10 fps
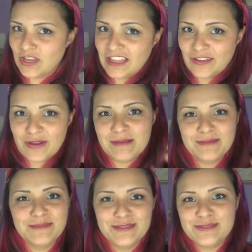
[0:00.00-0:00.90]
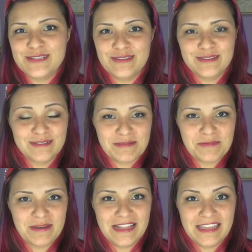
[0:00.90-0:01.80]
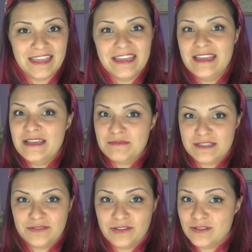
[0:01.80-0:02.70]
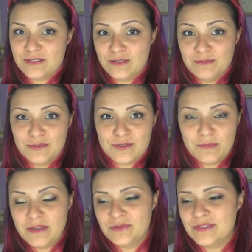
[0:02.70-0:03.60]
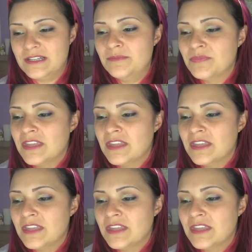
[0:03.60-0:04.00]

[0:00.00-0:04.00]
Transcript: quem tem o cabelo muito curtinho que não dá pra prender, mas é um negócio que todo mundo super usa.